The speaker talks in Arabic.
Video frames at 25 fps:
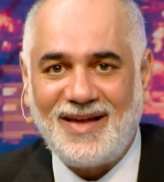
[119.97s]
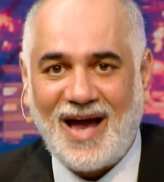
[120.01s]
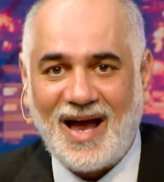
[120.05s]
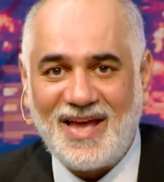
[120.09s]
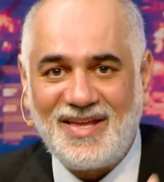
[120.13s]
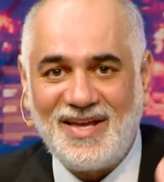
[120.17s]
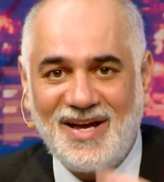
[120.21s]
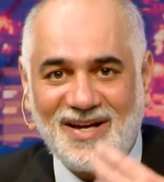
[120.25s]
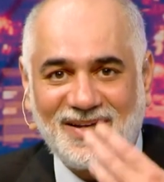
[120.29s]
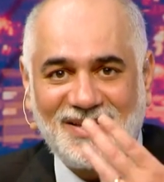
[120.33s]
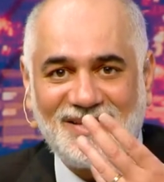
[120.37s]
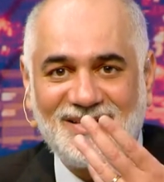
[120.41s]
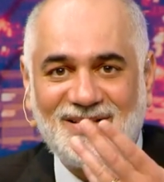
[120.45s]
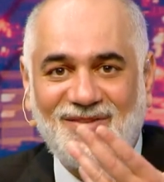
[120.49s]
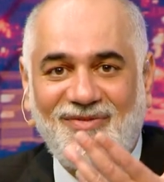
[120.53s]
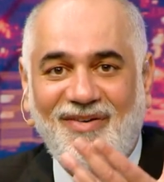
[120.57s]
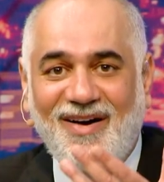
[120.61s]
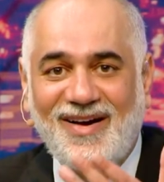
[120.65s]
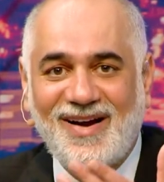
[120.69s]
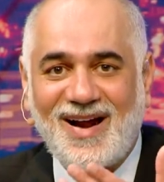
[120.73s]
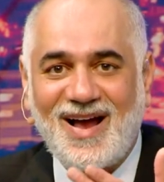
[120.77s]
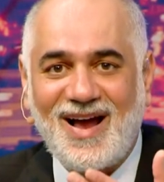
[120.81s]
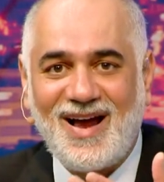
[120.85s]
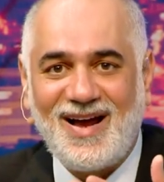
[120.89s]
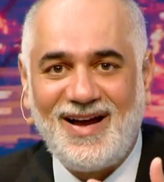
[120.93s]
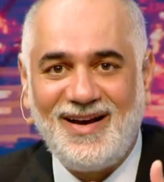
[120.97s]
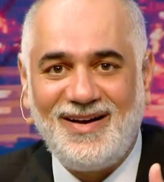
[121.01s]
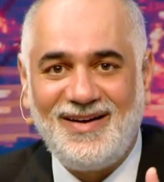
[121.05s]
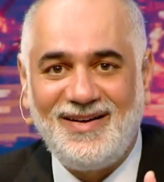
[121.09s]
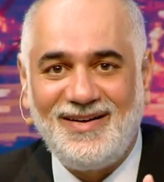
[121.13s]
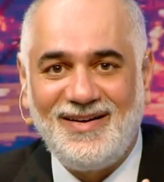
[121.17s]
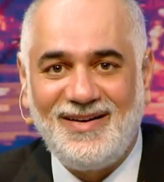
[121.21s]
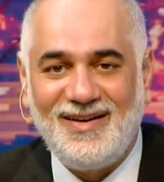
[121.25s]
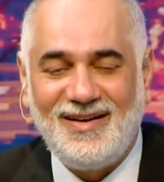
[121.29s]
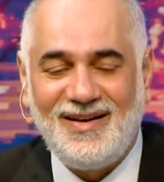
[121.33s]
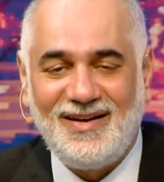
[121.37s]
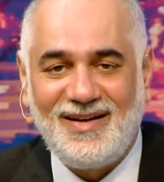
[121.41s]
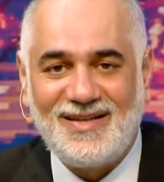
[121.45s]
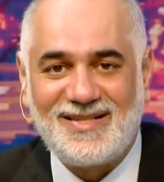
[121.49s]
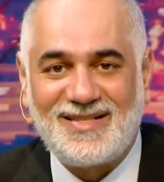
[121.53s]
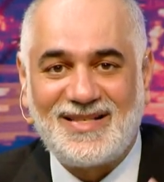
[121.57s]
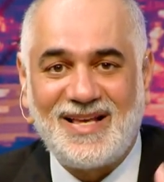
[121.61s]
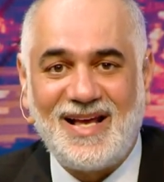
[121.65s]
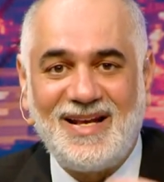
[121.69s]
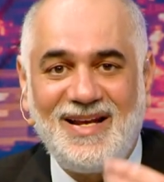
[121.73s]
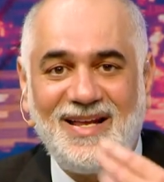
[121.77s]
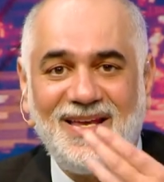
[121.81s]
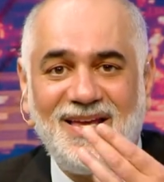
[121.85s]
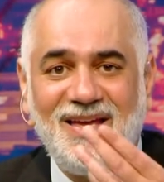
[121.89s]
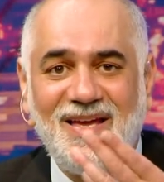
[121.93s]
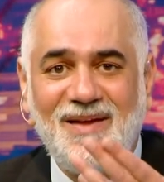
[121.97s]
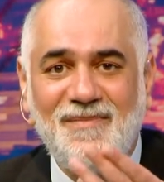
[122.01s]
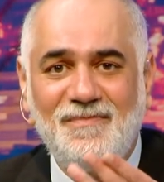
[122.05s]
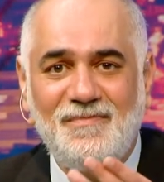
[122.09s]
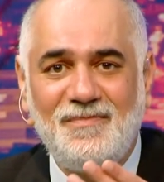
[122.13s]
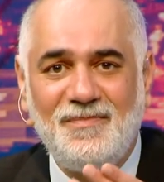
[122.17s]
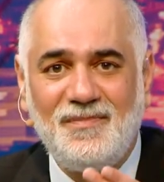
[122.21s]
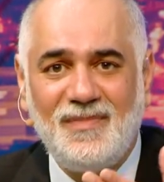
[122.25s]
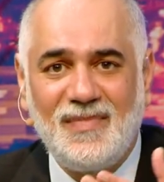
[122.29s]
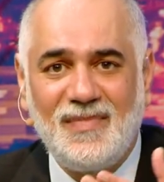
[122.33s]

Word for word: حيعكس فرح أمين. سلام